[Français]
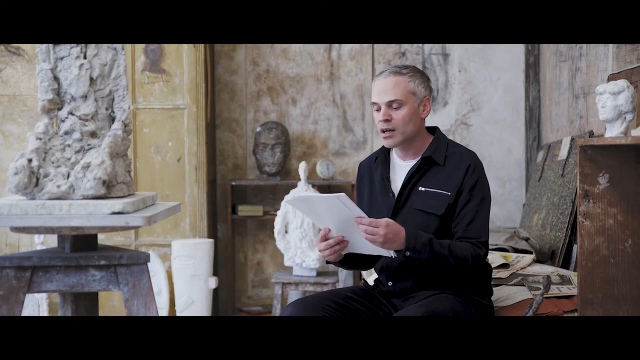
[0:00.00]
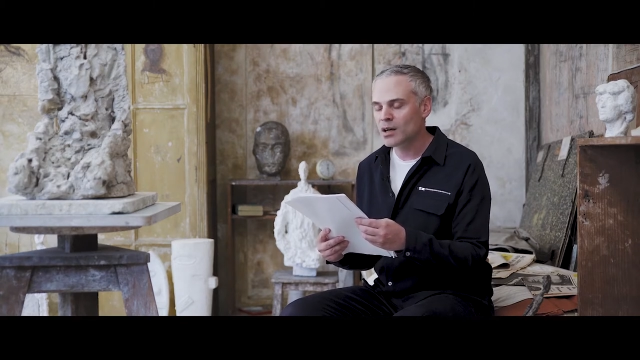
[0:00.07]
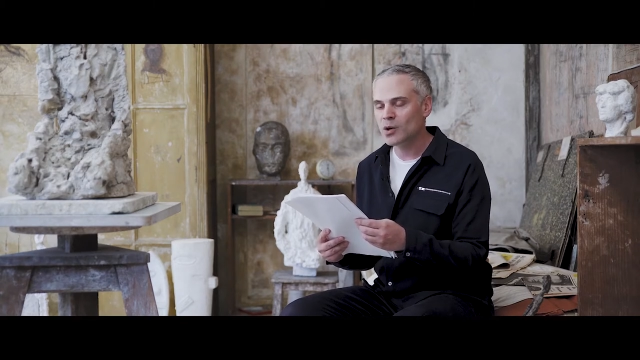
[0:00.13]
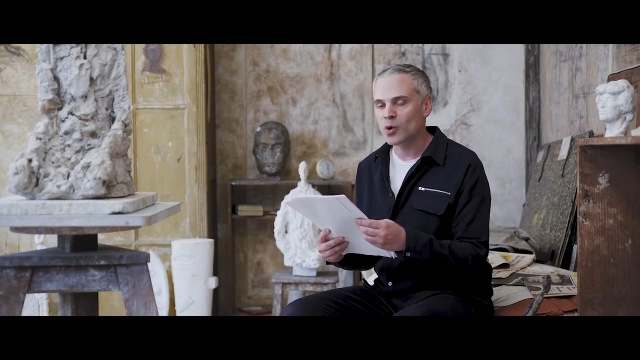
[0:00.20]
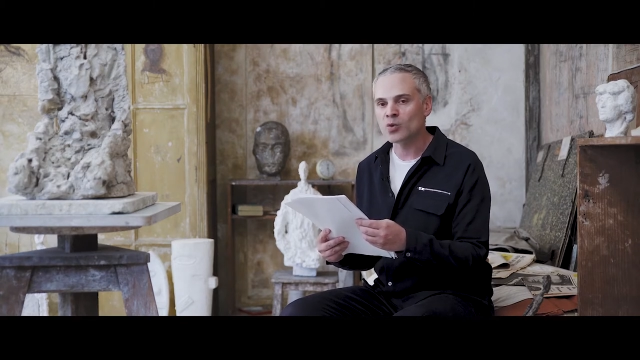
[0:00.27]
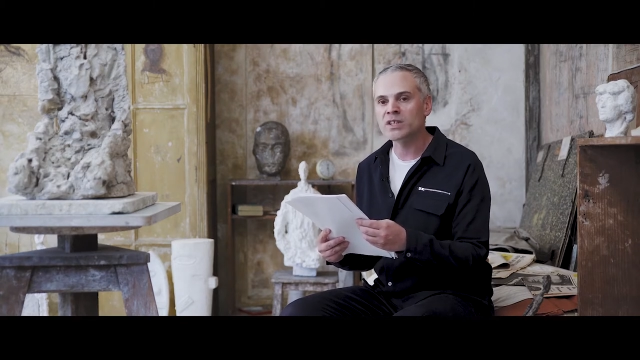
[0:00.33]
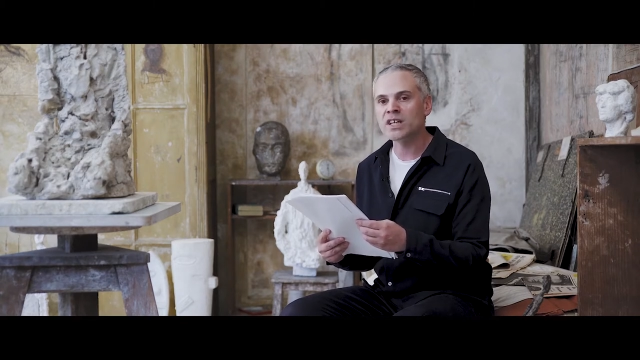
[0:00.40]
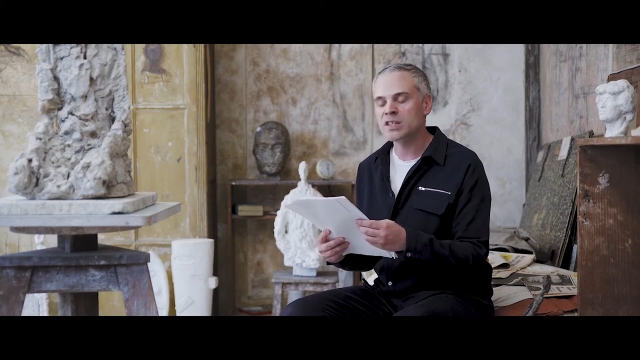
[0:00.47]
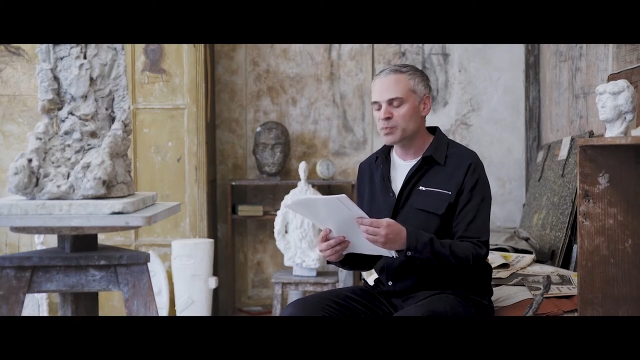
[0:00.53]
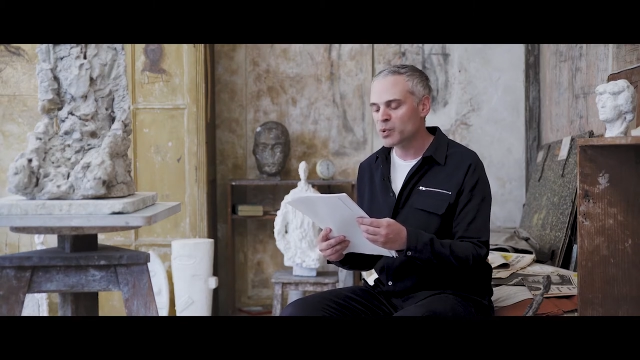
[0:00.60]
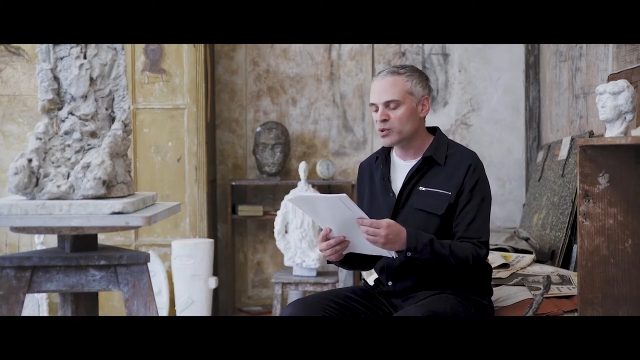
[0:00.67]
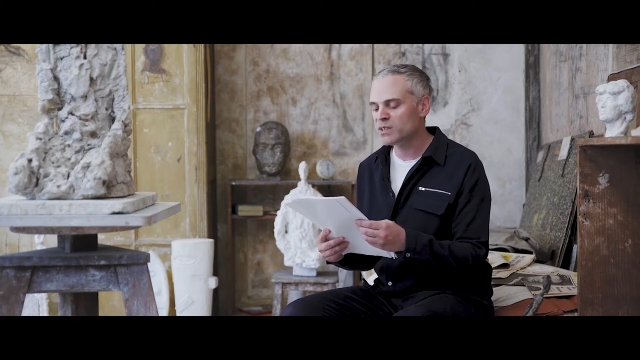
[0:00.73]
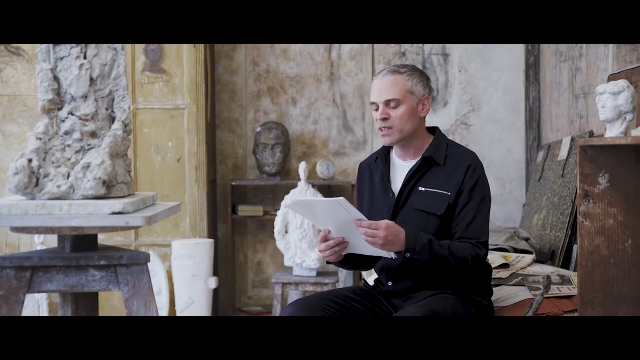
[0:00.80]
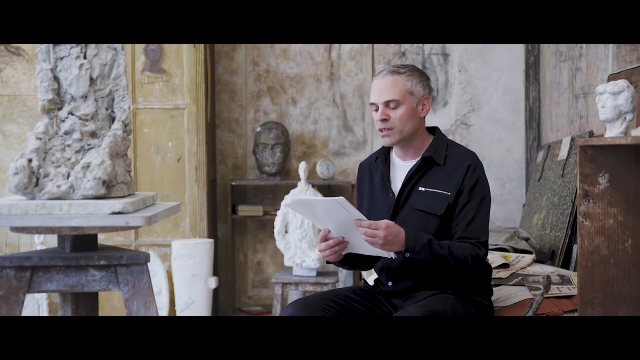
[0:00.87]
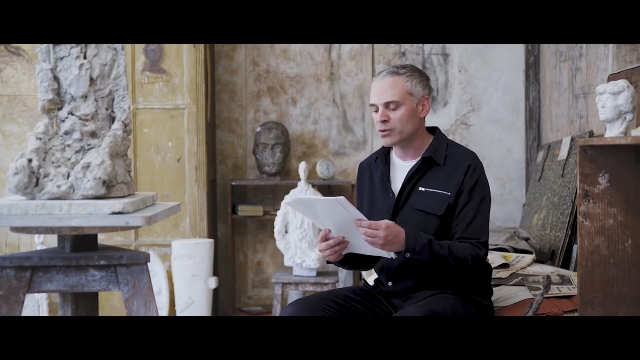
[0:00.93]
ont
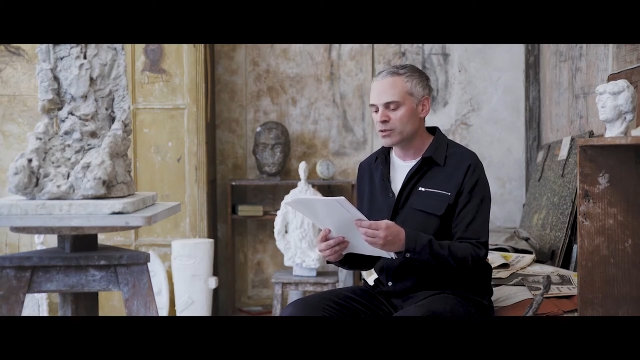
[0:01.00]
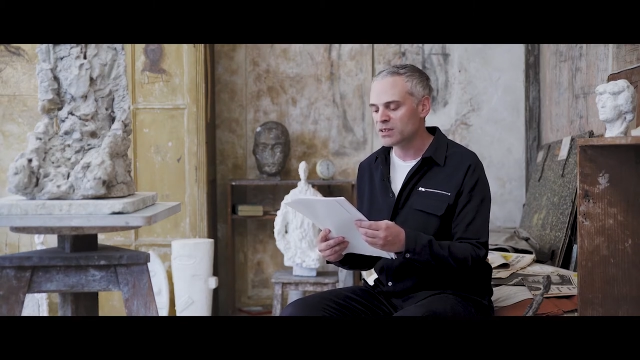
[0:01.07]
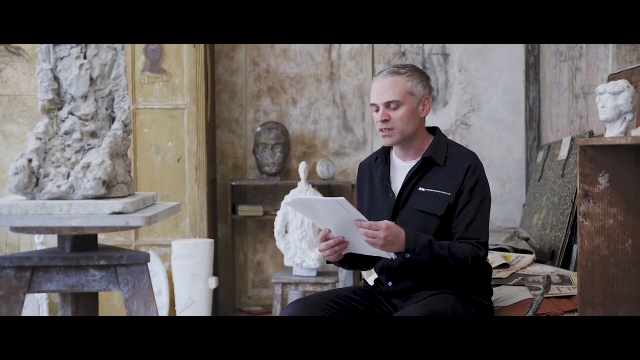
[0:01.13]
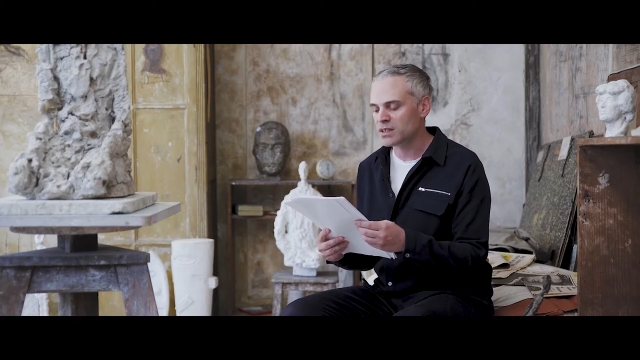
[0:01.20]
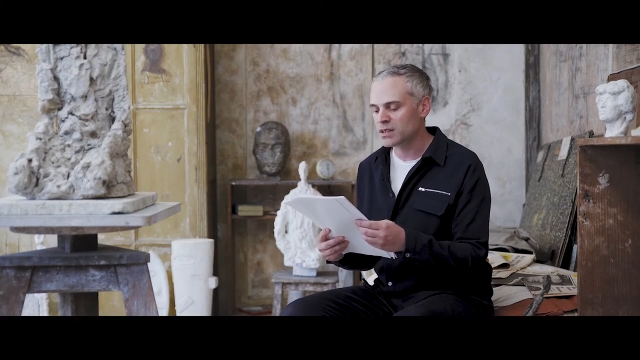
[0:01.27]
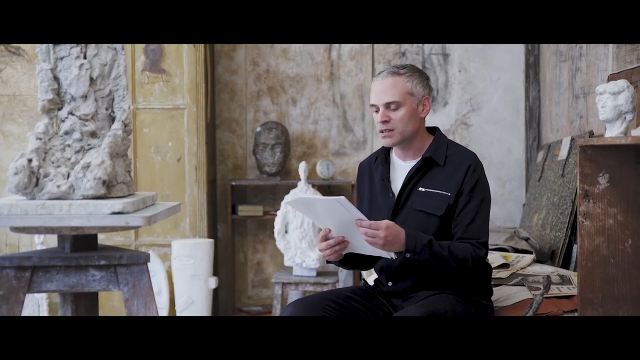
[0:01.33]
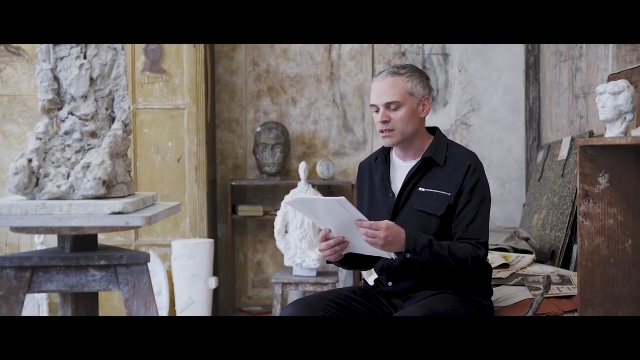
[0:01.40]
exposé aussi.